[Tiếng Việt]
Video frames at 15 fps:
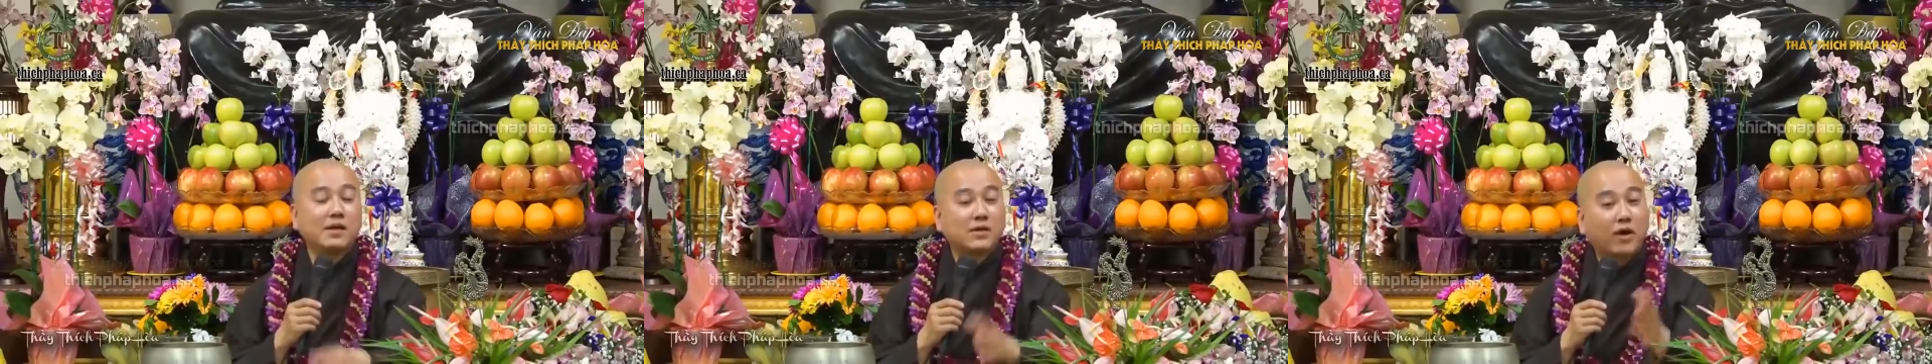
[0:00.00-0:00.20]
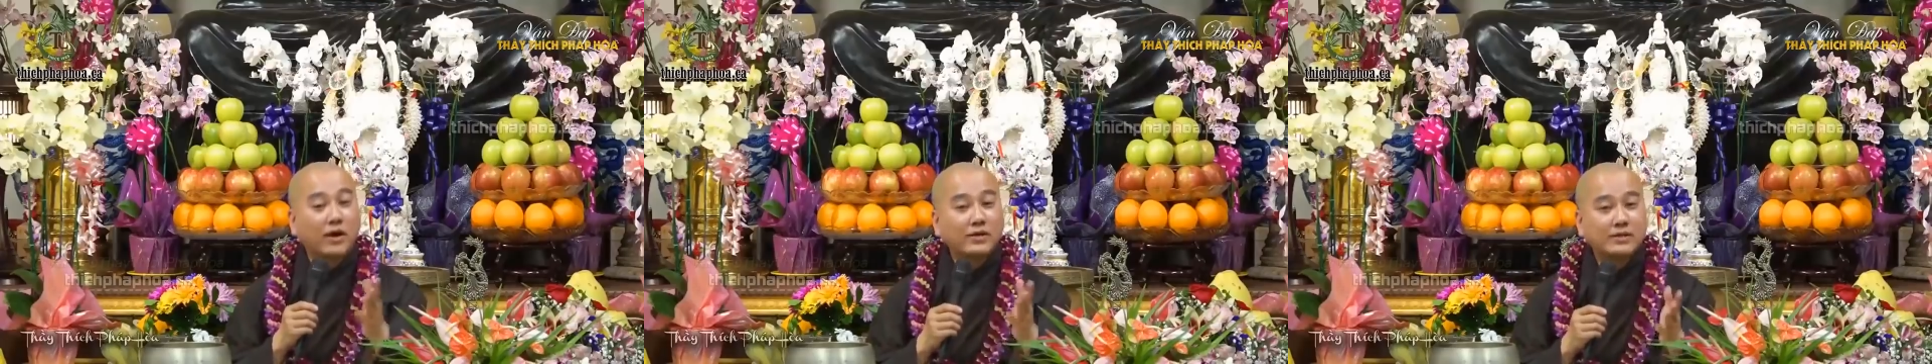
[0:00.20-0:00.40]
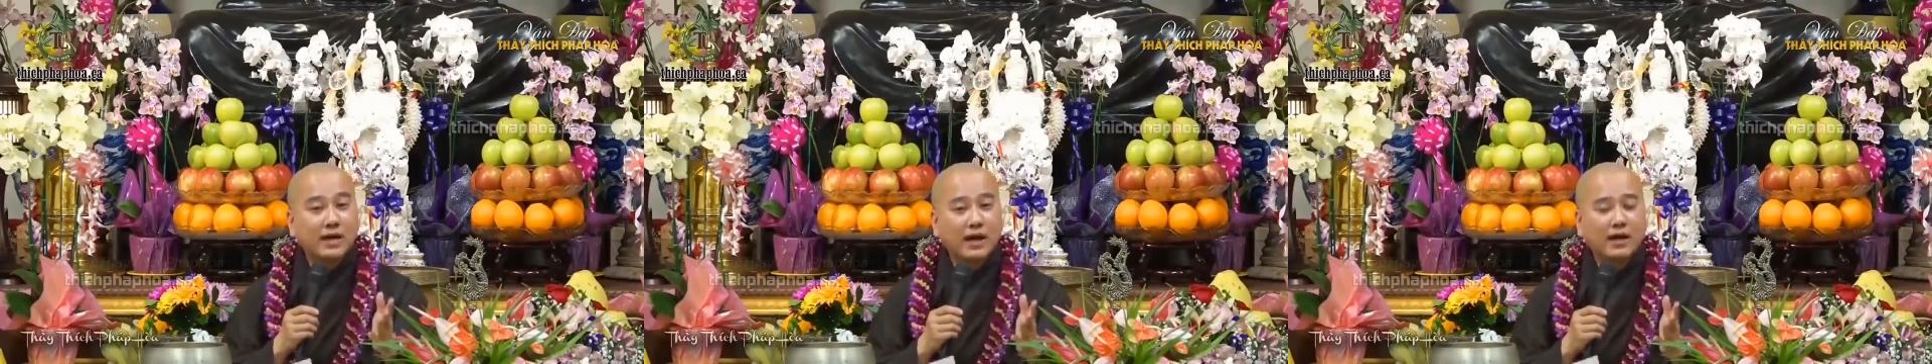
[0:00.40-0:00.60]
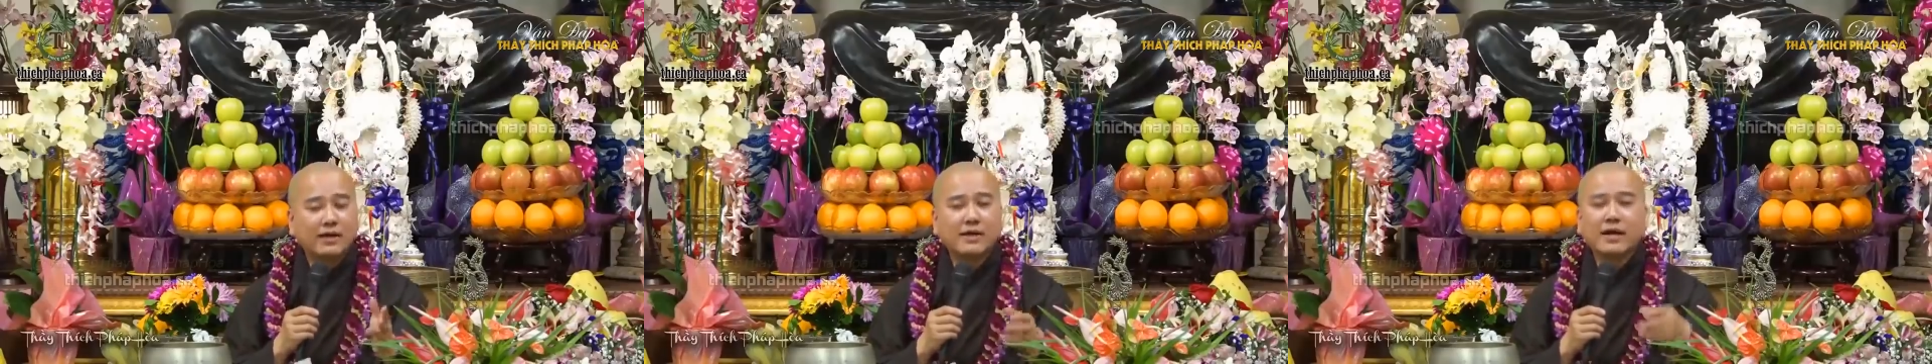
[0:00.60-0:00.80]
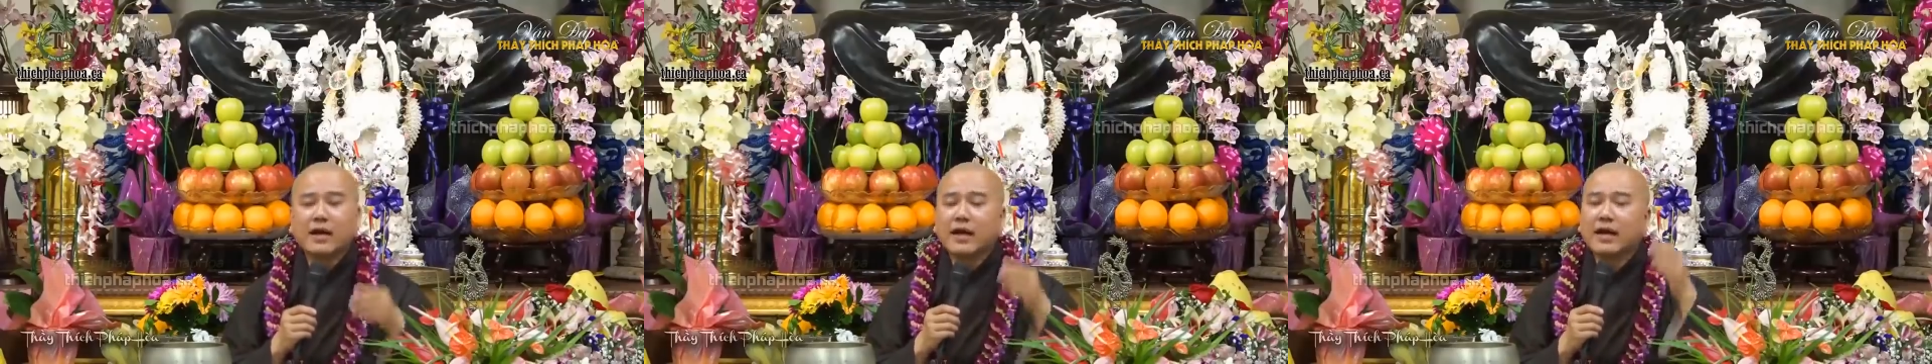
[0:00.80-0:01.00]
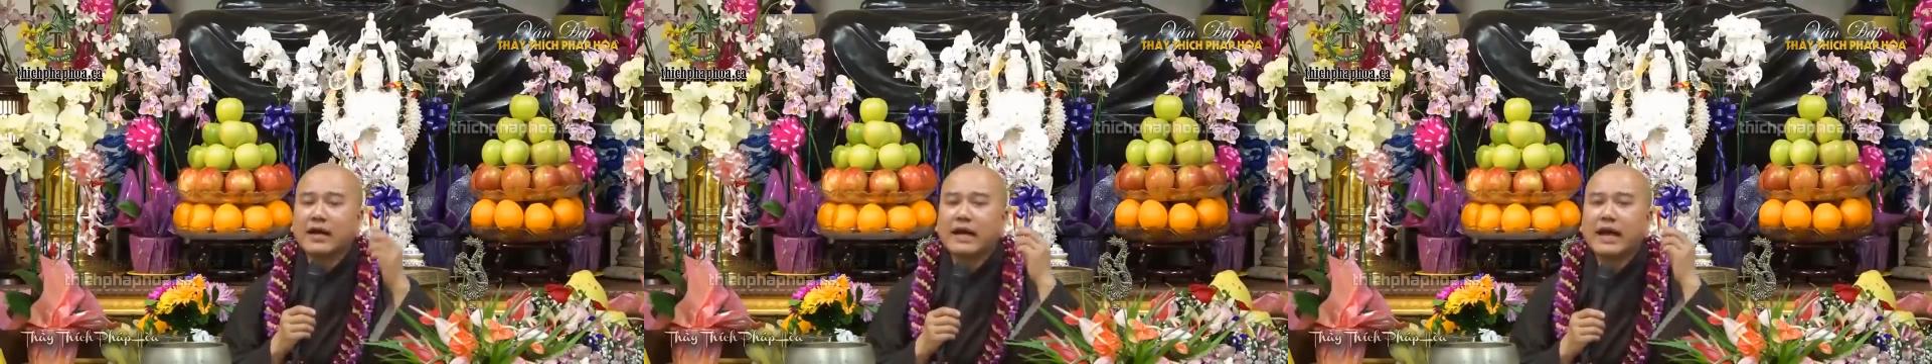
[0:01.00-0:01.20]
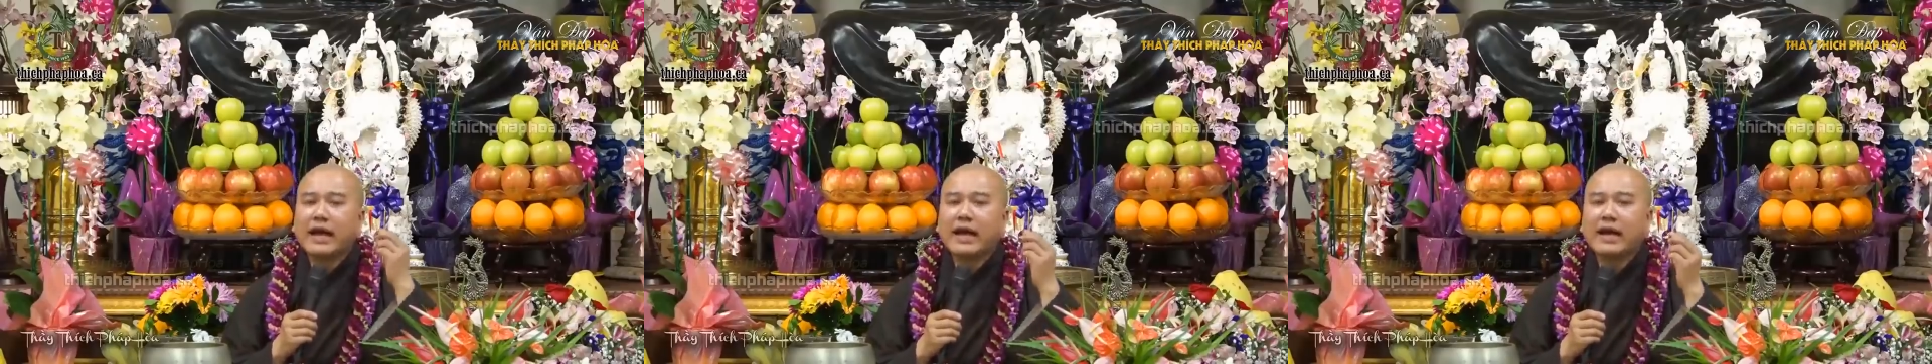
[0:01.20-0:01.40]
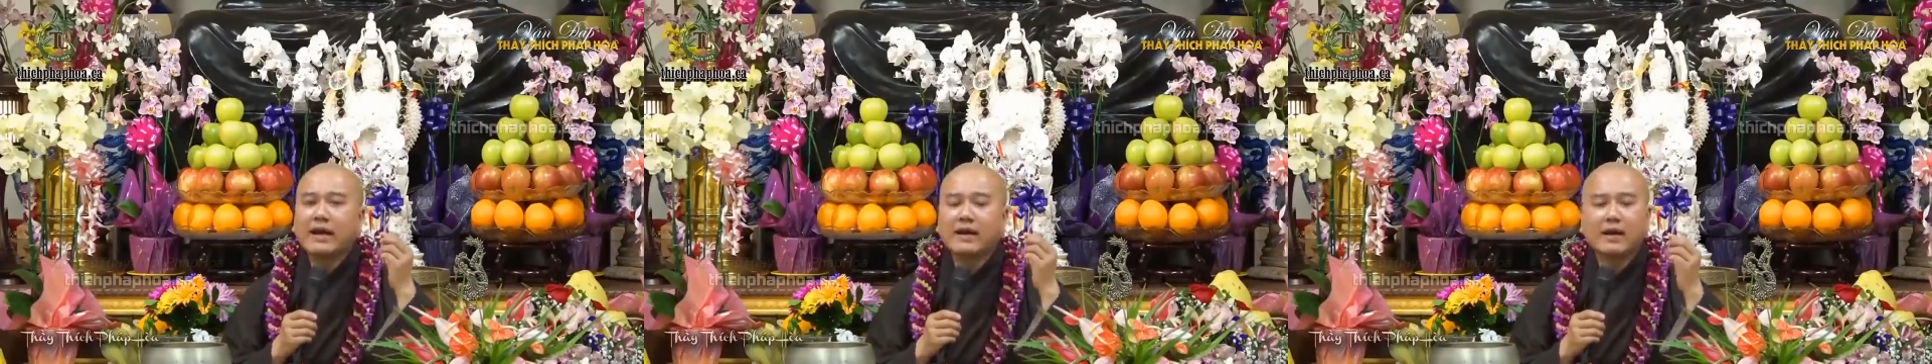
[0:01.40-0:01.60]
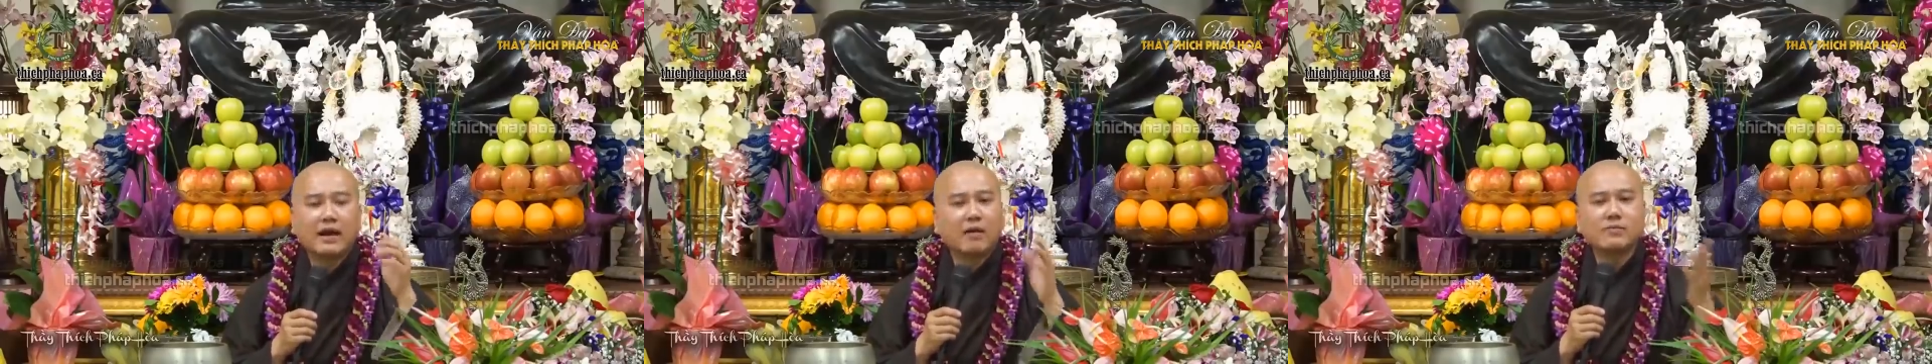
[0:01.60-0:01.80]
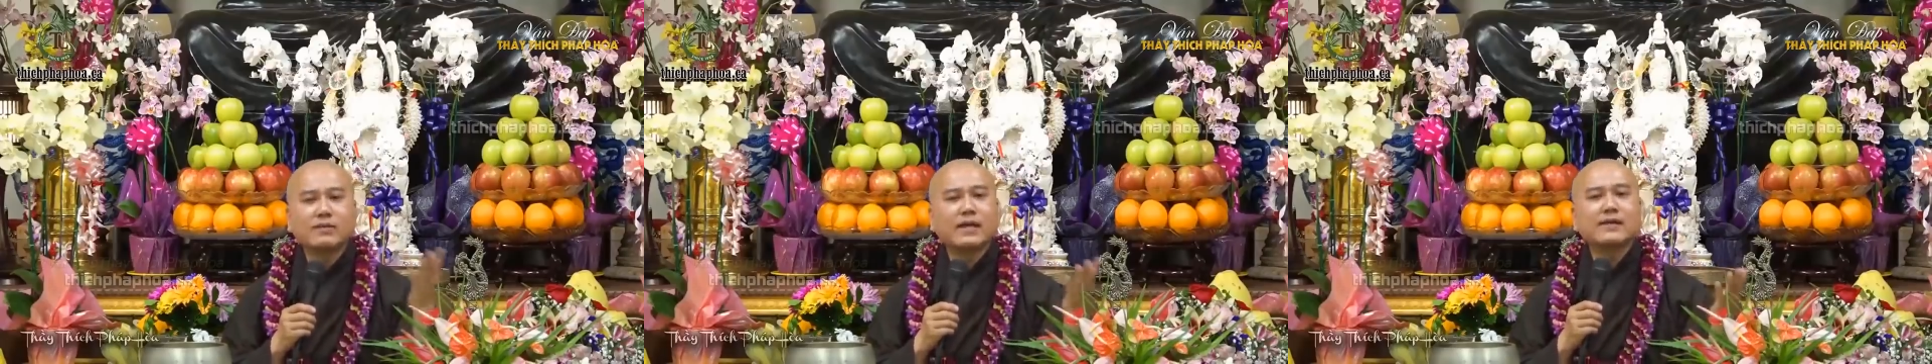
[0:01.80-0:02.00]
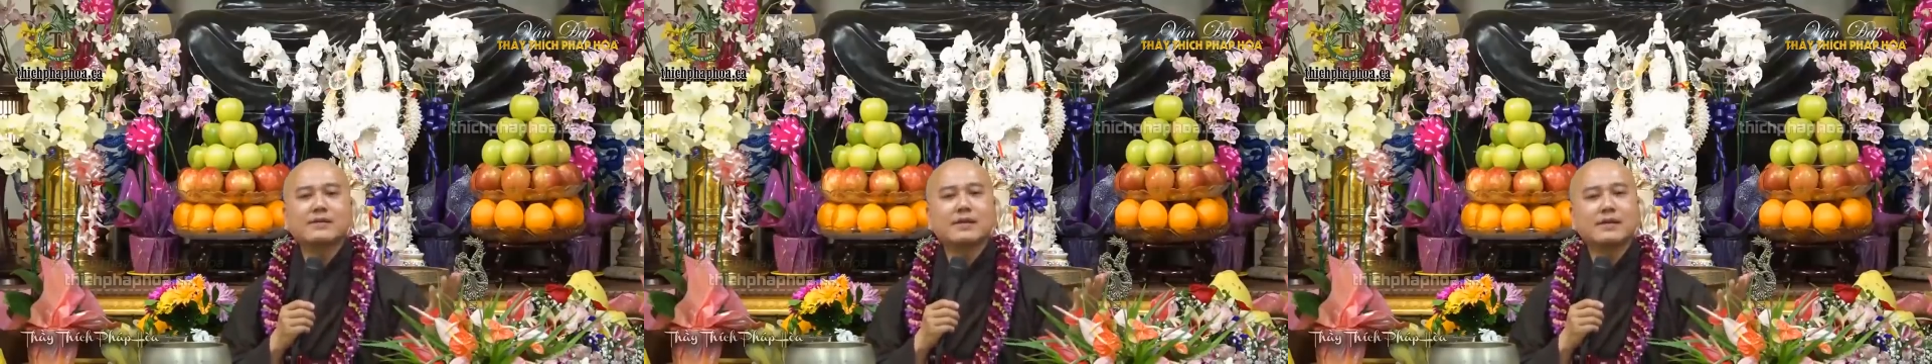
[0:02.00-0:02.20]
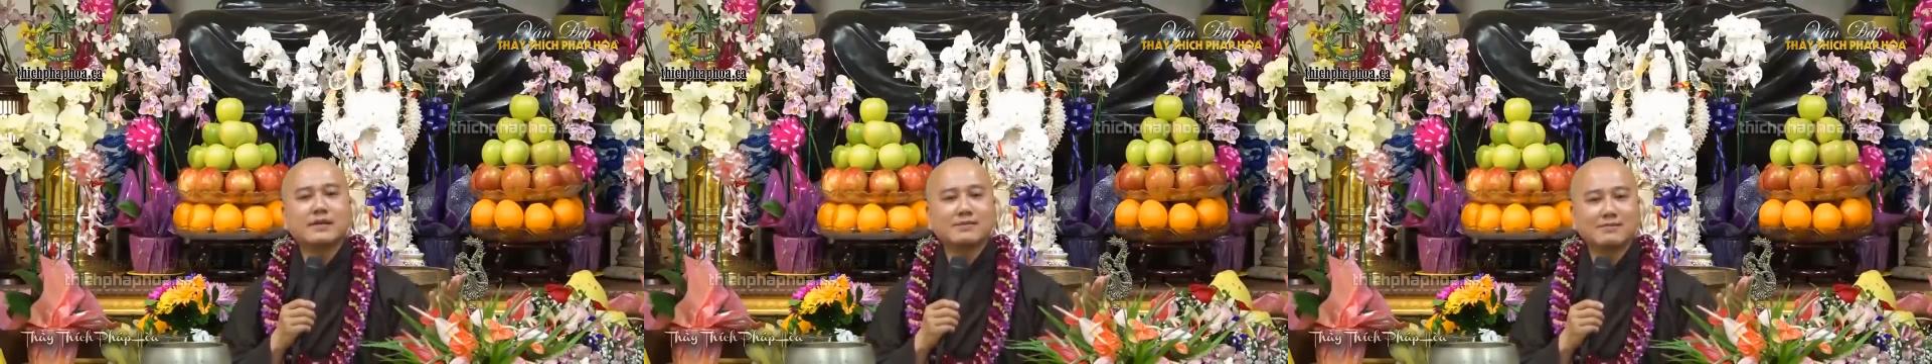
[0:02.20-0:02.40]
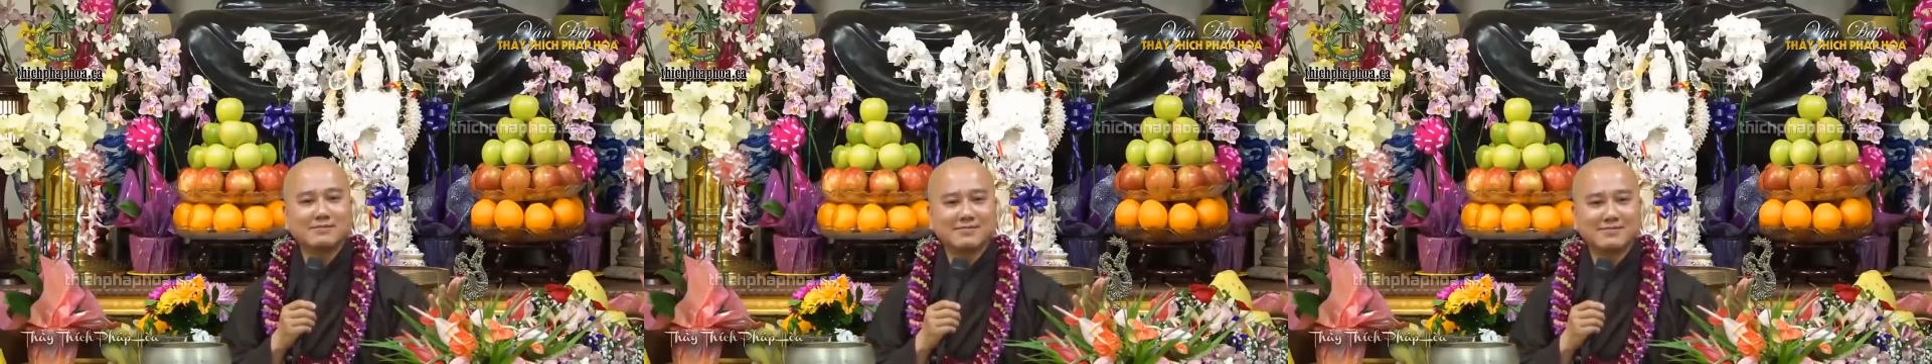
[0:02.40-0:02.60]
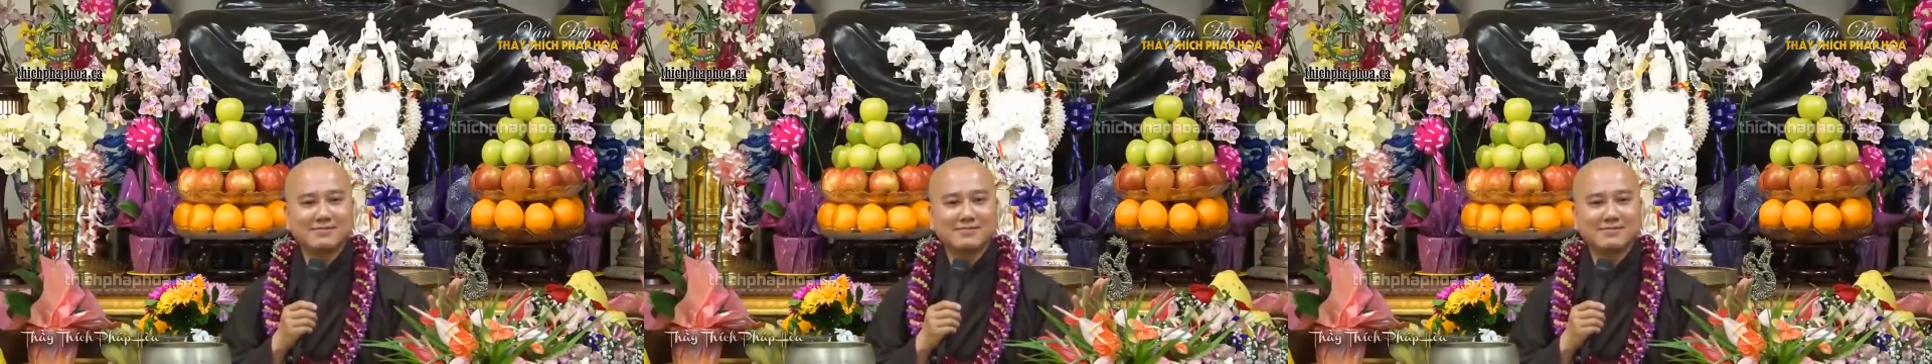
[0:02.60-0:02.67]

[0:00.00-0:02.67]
Cõi trời nghe không thấy tiếng,